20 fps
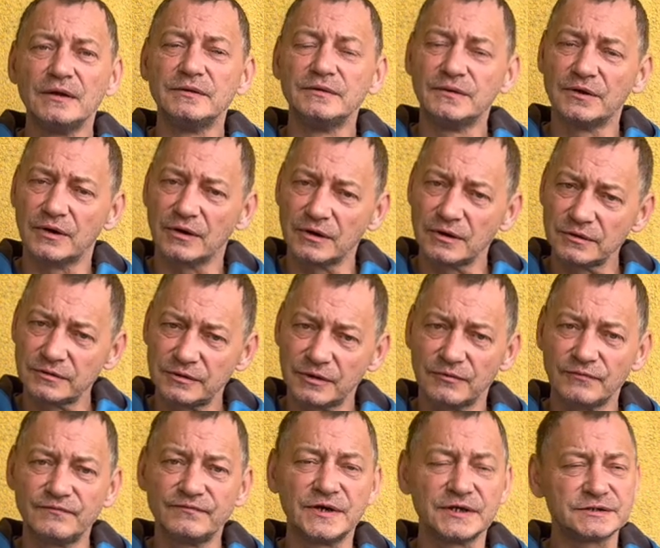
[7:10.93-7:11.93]
No
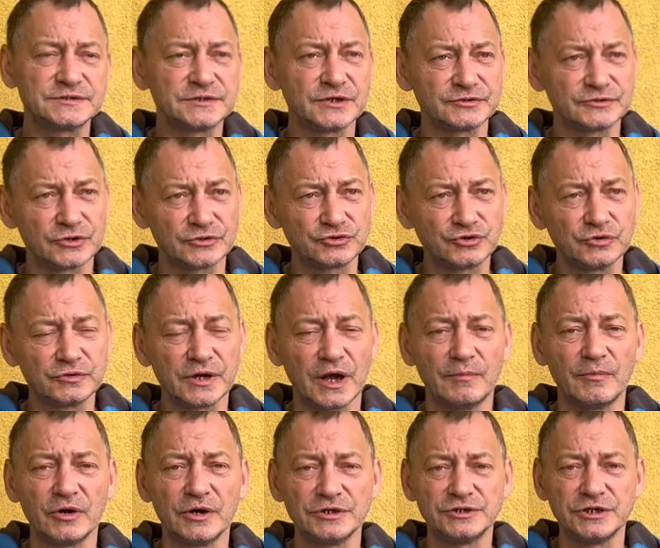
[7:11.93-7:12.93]
to wiesz co Zosiu, to
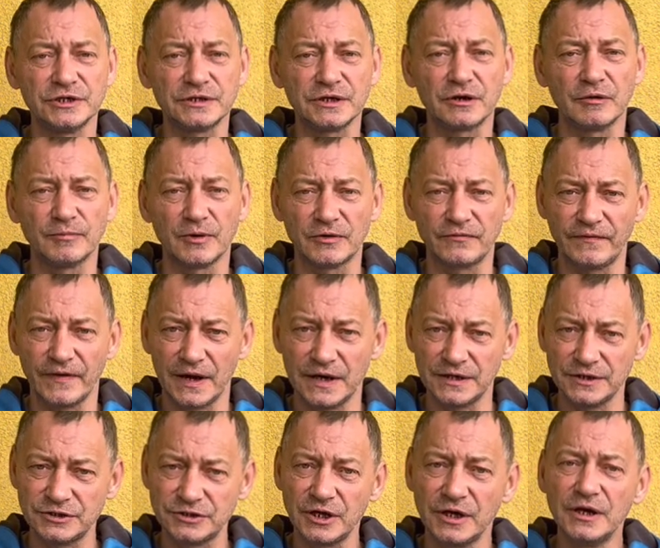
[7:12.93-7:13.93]
ja mogę Cię tylko
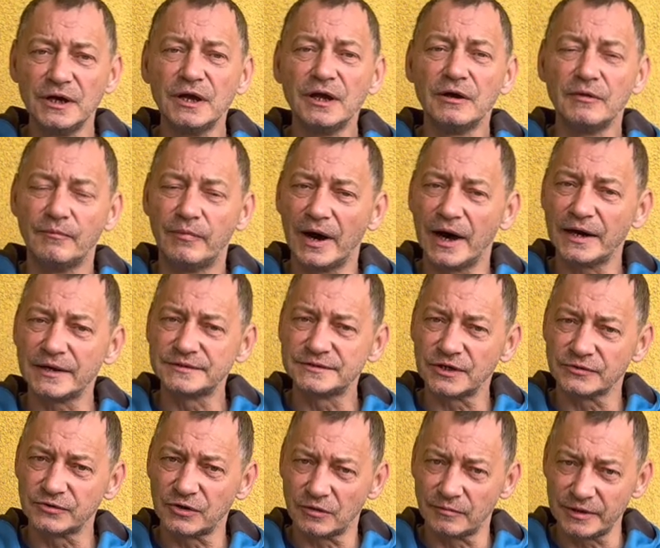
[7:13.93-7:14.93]
pochwalić.
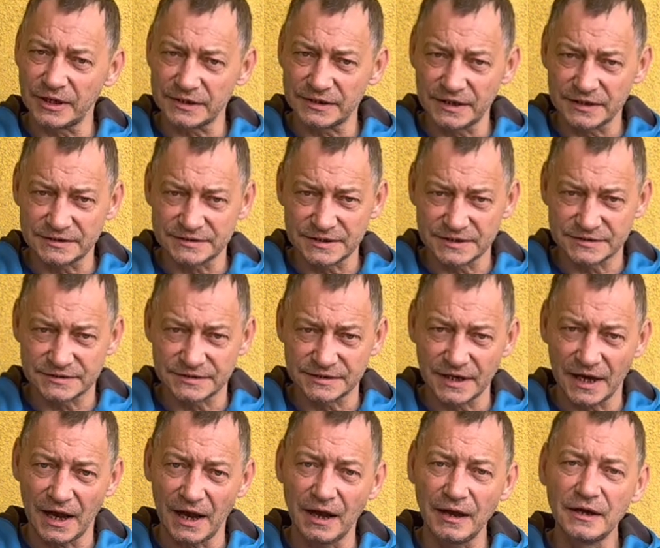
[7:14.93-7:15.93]
Bardzo dobra
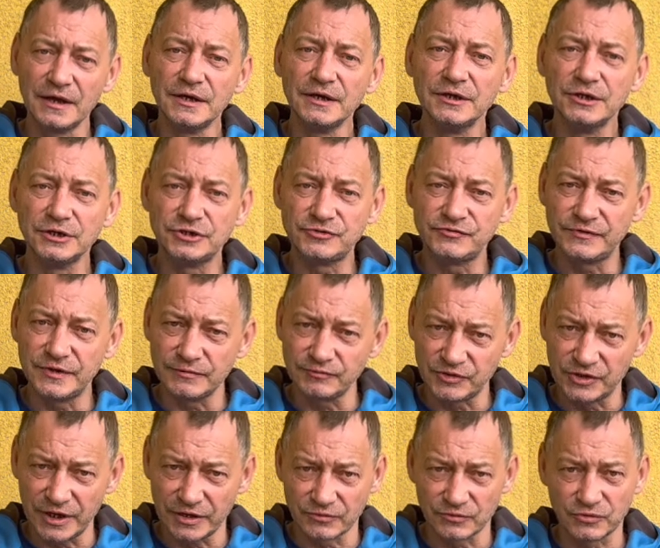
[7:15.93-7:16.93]
decyzja, iść w
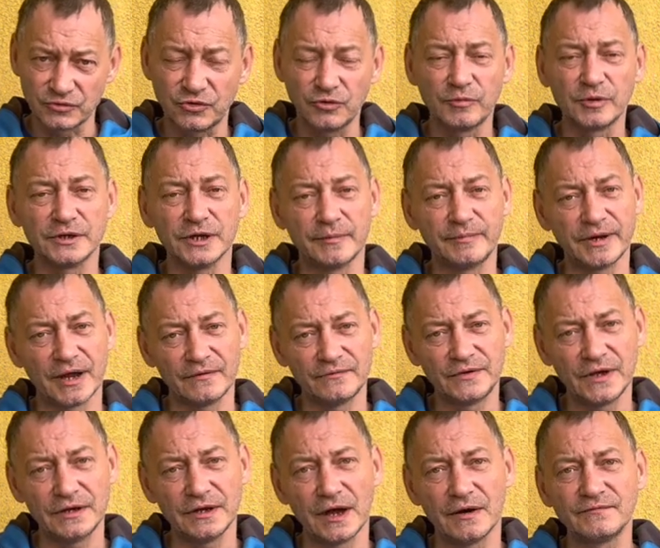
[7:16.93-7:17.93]
tym kierunku, bo
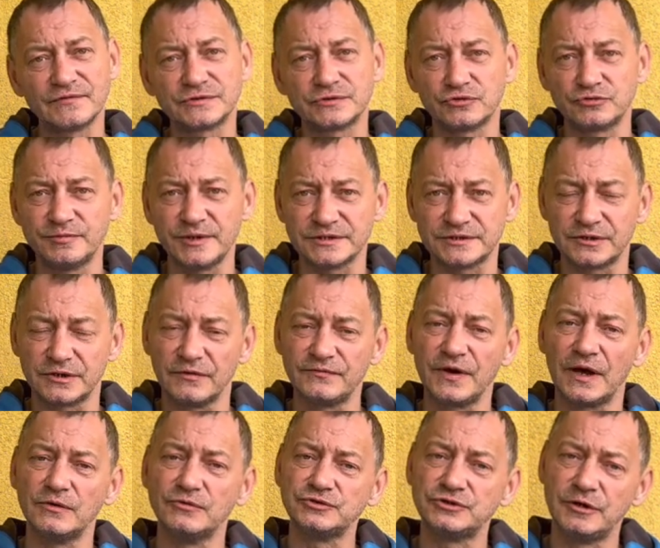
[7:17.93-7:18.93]
naprawdę nam w służbie
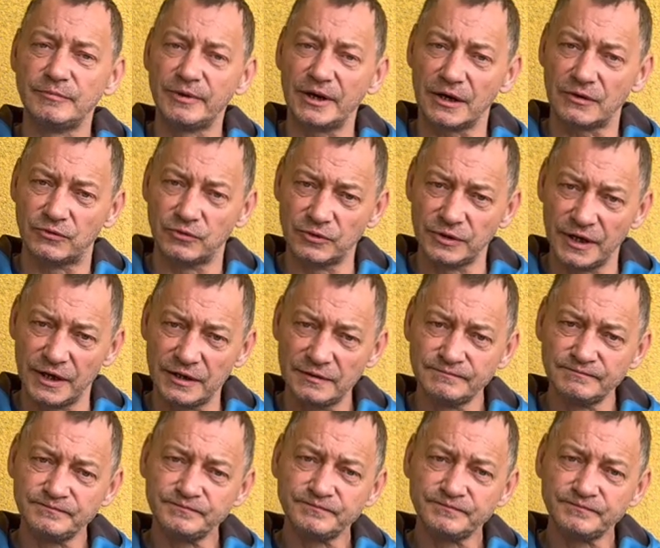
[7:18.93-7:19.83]
zdrowia ludzi brakuje